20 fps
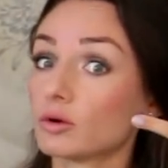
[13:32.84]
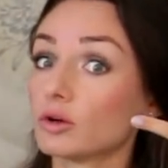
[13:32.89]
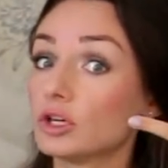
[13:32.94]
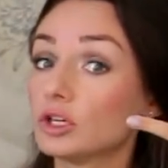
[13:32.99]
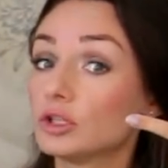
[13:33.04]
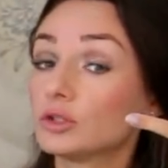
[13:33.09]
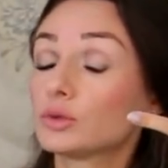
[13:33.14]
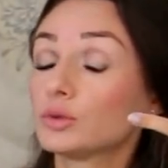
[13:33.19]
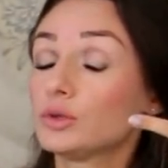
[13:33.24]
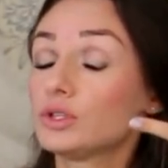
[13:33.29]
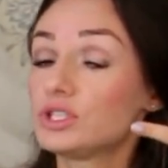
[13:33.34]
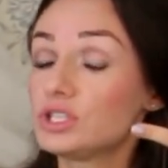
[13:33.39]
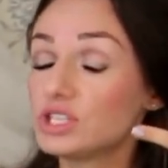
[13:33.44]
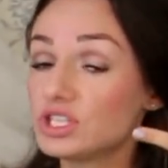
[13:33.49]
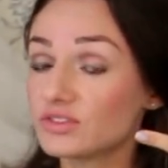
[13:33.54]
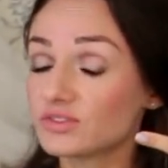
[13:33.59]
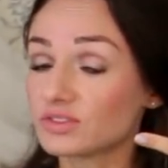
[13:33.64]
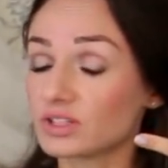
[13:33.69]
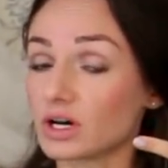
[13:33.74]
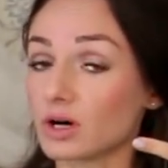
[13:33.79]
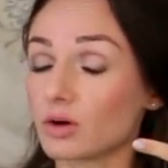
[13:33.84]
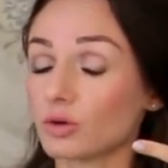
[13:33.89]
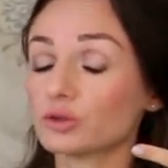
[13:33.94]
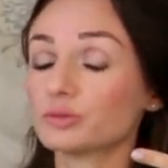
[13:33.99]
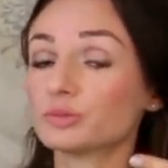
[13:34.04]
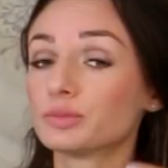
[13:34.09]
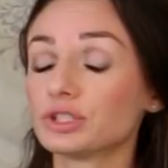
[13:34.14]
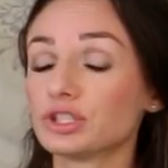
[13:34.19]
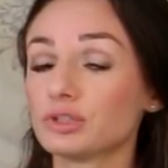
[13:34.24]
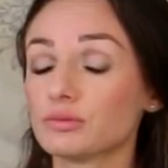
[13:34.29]
интуитивно
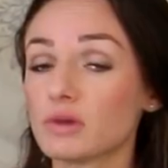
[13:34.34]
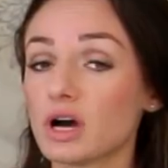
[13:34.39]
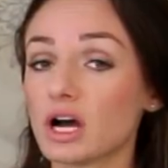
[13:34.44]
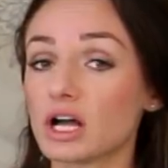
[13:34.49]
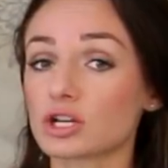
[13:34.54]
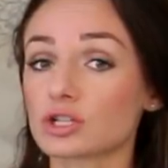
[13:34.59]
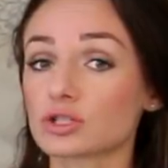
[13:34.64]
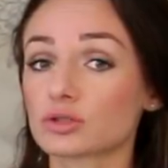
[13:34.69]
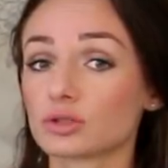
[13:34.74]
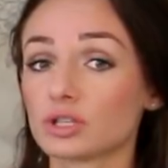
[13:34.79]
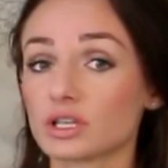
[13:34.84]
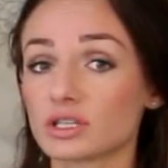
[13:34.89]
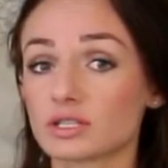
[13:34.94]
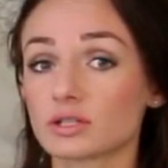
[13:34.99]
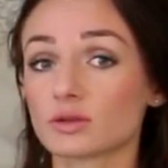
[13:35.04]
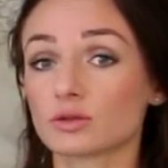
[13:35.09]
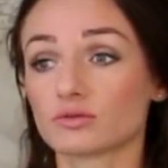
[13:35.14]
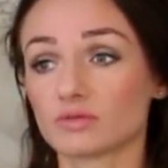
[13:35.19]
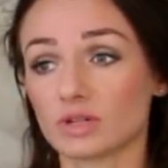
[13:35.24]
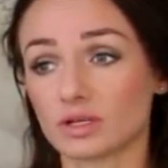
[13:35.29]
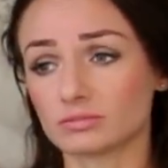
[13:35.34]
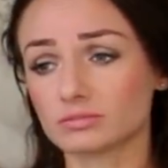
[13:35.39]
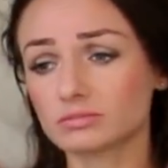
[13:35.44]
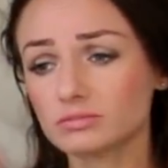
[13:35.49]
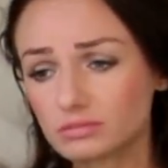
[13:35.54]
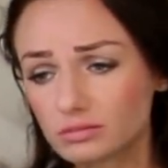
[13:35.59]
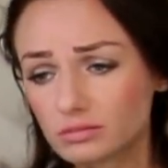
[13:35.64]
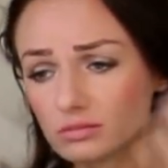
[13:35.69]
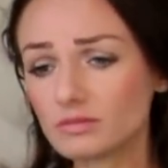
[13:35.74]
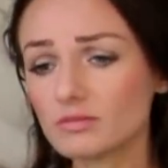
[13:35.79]
он понимает, что если он вам
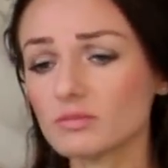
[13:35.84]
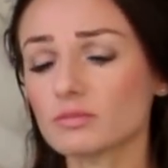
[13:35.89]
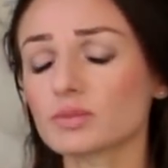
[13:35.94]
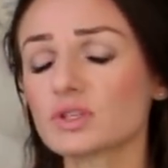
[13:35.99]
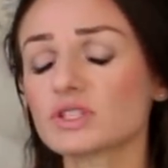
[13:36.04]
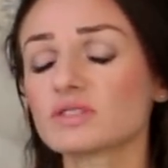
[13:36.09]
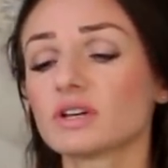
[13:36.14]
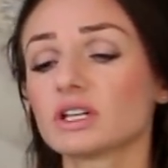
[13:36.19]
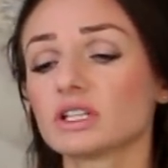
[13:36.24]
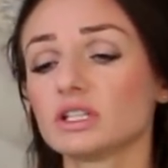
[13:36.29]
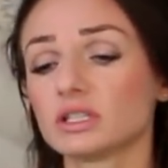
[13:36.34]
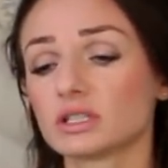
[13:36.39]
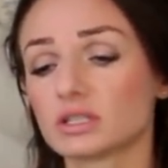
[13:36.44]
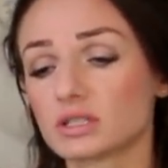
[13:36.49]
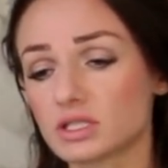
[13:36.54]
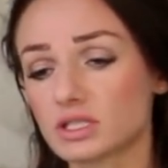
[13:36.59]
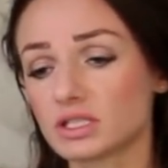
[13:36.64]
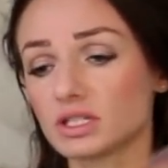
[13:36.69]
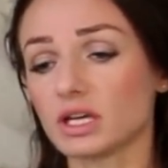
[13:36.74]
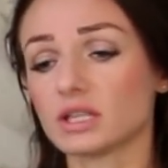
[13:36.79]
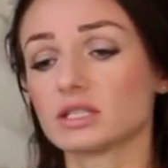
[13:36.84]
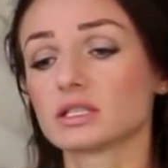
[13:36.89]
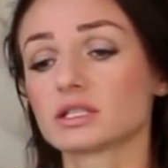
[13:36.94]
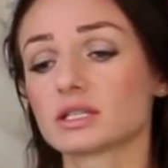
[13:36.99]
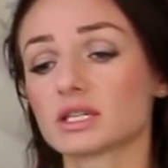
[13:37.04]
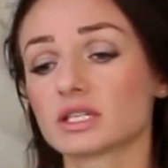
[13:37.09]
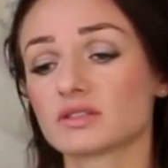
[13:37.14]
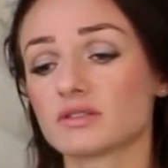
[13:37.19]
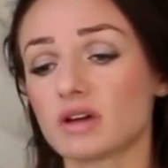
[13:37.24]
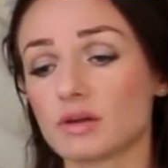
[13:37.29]
позвонит,
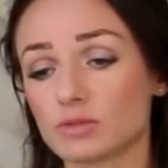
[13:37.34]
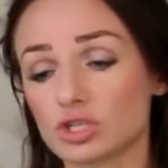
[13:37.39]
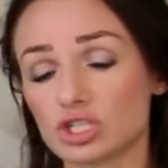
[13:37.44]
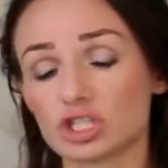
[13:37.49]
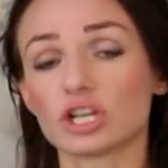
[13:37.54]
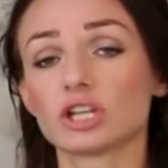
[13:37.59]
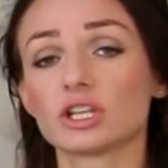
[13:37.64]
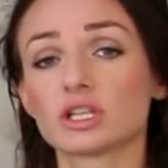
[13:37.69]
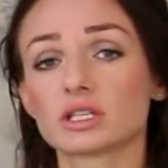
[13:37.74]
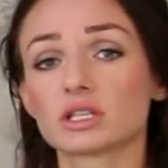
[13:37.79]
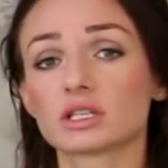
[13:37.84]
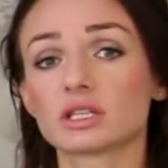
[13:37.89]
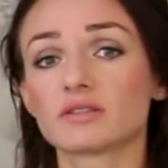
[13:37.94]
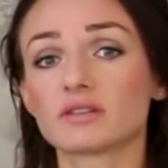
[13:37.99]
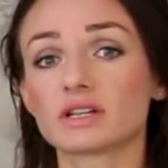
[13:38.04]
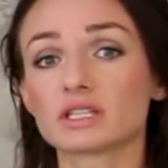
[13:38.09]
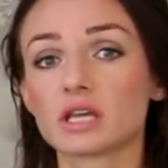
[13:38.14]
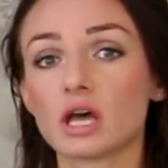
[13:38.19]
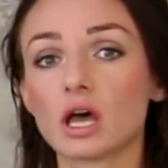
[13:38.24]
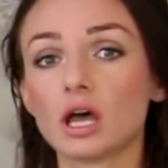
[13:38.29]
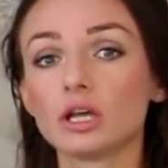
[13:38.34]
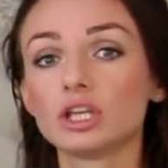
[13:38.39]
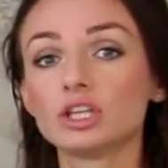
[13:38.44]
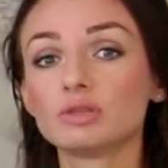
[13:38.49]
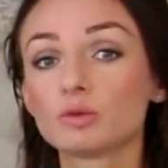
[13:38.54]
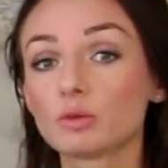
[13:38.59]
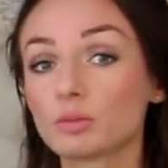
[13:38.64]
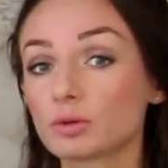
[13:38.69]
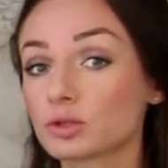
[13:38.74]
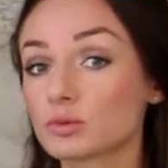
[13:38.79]
съедется с вами, женится на вас.
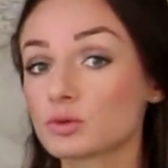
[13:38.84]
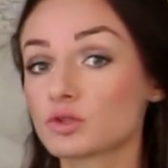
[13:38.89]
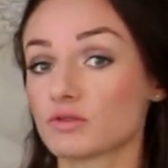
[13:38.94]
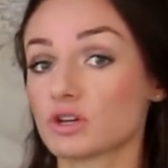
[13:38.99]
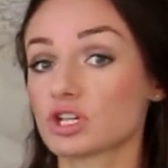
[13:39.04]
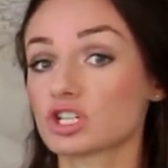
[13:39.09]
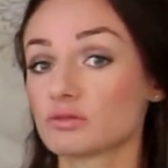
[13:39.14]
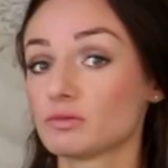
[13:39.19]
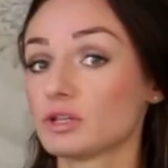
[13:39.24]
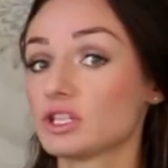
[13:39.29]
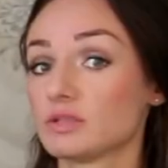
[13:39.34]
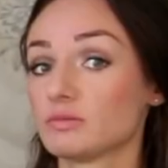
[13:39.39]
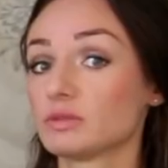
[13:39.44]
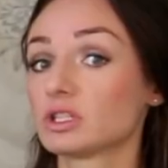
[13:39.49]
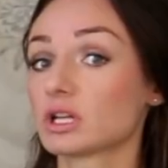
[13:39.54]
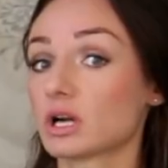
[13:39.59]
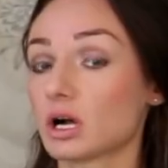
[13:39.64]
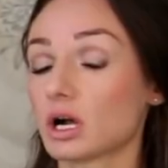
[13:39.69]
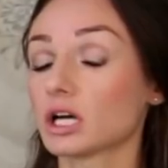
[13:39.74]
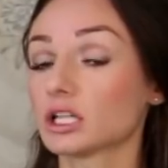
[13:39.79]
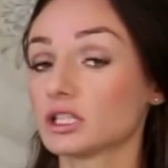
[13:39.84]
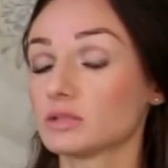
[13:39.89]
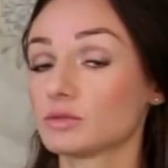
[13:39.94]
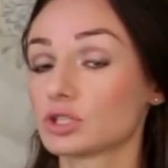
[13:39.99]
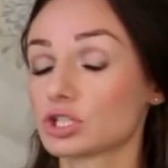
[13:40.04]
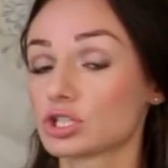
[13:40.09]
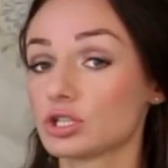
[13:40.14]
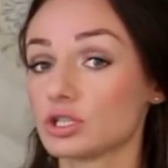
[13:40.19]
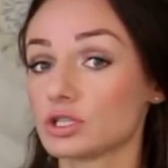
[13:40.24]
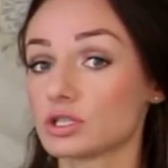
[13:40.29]
Ему потом с вашими этими тараканами
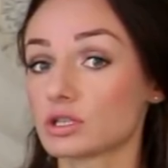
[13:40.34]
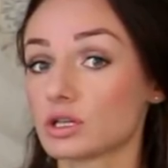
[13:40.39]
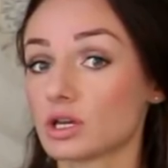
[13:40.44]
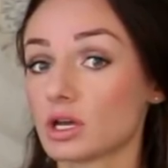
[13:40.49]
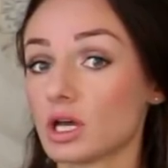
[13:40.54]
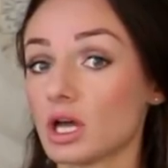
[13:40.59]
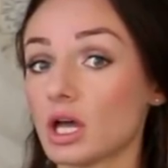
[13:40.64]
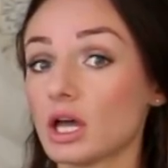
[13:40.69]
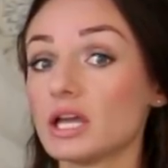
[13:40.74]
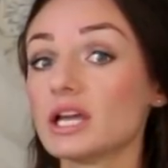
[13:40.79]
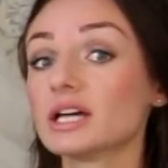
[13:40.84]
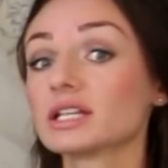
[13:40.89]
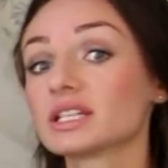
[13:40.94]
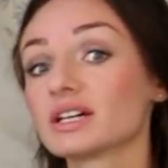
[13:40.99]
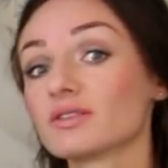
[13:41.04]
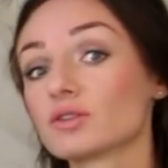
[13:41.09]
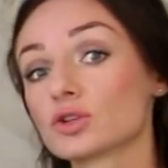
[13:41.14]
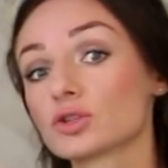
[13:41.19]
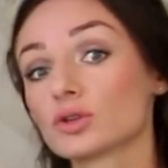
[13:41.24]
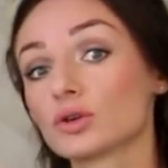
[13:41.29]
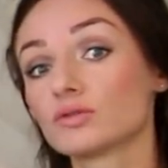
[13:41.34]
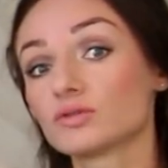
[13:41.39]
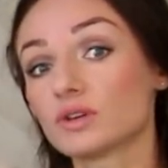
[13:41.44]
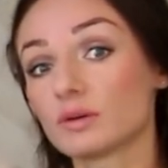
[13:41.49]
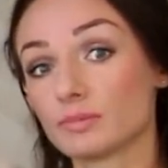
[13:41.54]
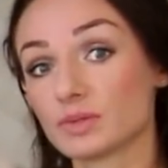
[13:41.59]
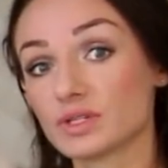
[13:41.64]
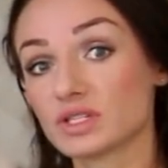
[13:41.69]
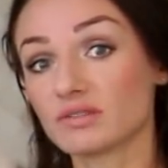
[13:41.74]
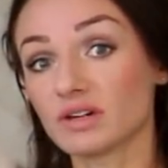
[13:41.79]
жить. И от того, что он
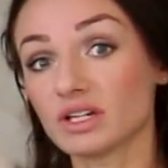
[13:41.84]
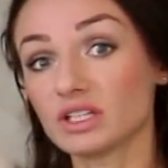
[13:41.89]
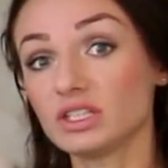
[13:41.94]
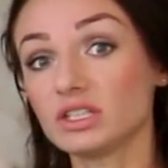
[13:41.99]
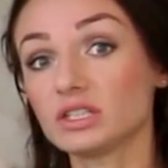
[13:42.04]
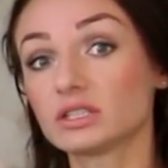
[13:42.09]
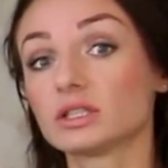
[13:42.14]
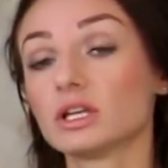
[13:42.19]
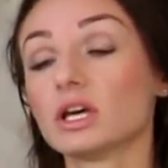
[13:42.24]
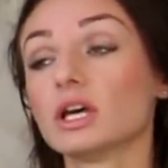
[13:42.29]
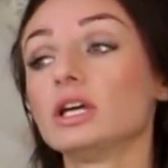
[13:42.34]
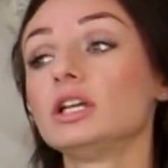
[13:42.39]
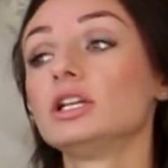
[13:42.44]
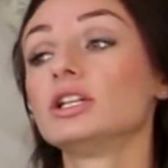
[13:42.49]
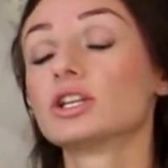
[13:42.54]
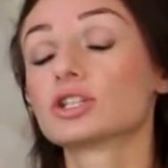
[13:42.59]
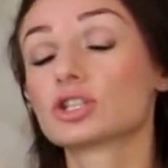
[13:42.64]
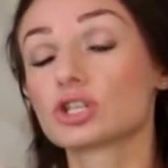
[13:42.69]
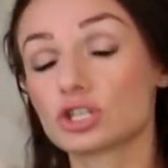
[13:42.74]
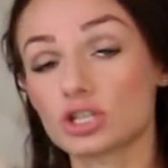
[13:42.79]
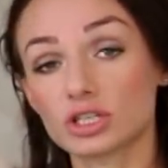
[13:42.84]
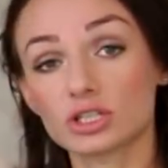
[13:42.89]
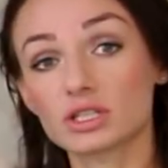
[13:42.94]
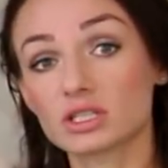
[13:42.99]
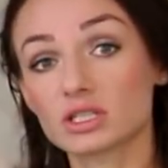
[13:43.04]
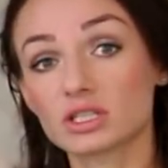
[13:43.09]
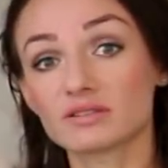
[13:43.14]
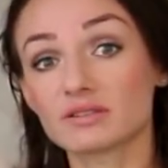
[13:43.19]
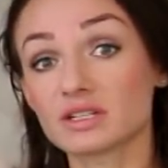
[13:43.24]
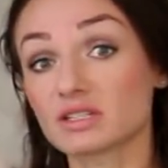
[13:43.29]
вам позвонит или даже
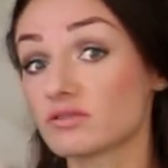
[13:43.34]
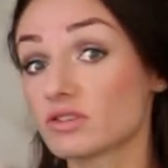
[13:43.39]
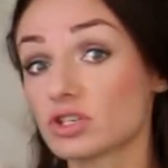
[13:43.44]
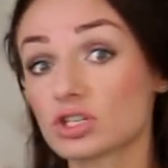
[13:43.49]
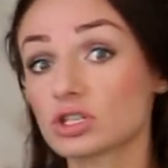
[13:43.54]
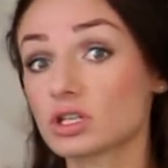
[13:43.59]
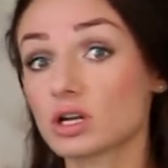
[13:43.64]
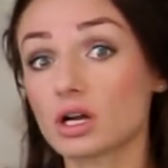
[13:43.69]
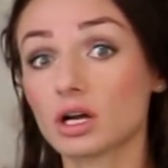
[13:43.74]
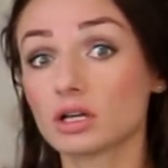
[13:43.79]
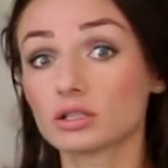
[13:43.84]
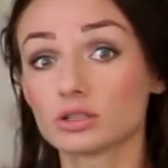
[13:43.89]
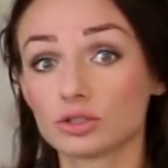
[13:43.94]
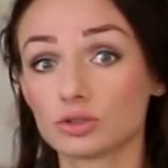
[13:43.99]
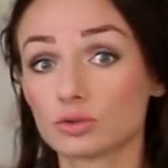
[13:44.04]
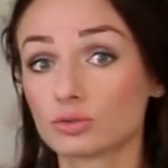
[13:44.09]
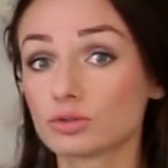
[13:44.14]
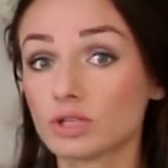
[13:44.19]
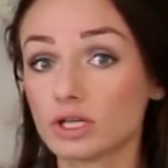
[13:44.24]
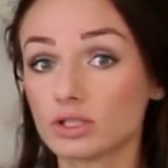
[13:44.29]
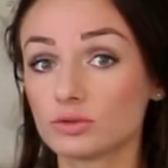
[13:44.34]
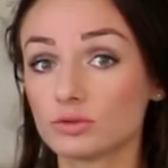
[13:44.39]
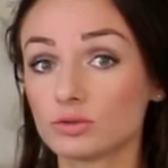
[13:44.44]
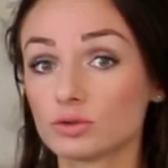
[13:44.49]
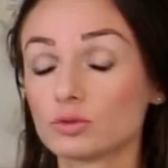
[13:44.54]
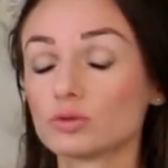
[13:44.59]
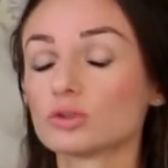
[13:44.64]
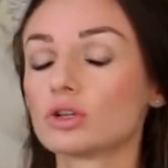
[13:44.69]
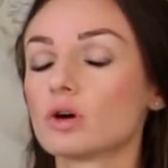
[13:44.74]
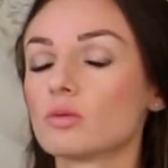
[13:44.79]
женится на вас, ваши тараканы никуда не
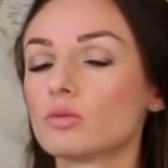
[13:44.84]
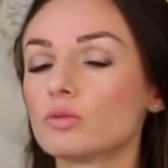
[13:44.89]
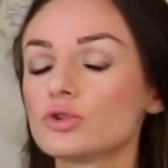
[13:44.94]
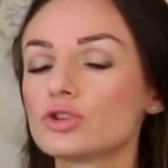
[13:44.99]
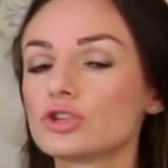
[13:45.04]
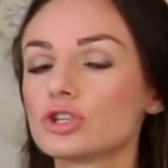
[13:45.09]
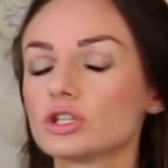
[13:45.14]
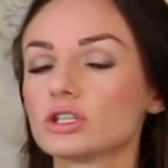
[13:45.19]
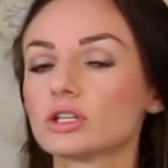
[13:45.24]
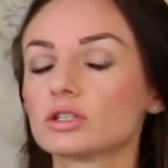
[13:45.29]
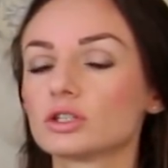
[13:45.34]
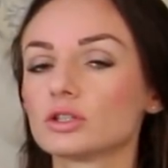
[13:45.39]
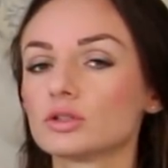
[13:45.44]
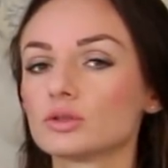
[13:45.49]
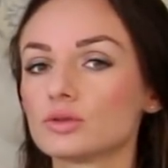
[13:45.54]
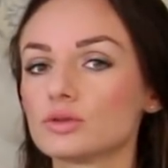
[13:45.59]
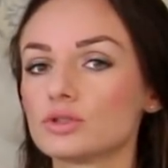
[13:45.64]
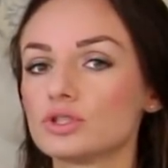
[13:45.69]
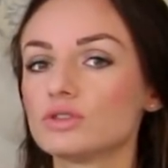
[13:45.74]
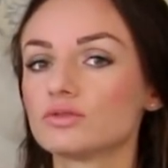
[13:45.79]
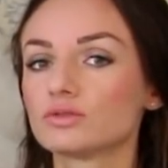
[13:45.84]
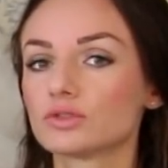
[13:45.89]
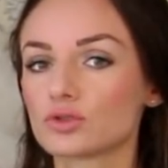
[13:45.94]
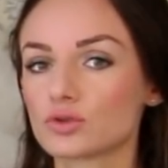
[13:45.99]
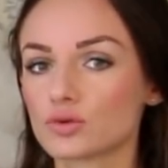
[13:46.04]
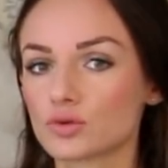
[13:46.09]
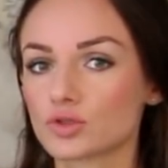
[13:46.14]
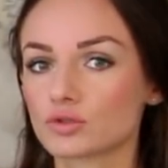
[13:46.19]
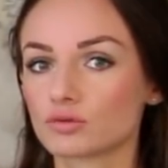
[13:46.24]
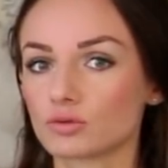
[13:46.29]
уйдут. Мужчина это интуитивно
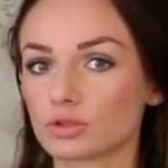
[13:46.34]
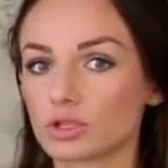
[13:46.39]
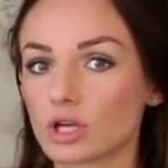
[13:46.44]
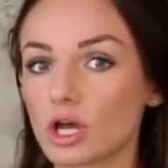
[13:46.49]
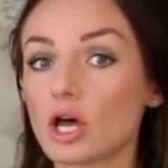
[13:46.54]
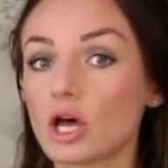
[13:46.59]
чувствует,